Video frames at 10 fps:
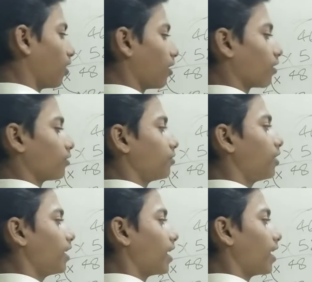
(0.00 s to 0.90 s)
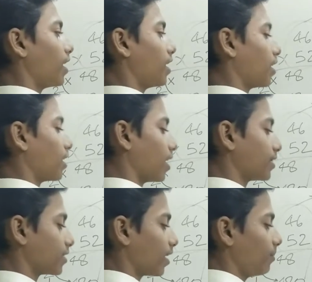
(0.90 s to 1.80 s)
और जुड़े रहें
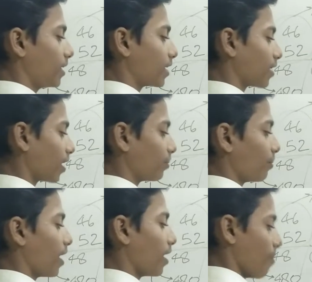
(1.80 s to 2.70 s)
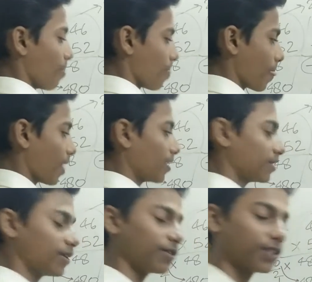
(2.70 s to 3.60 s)
एसएसएलबी के साथ में
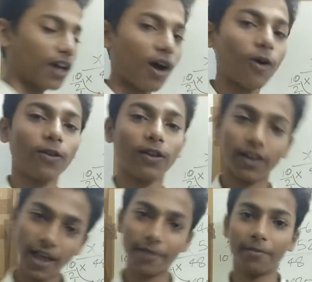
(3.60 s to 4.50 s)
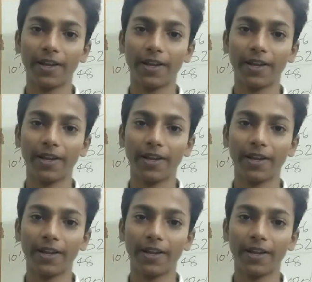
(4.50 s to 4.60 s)
सीखो सिखाओ लाइफ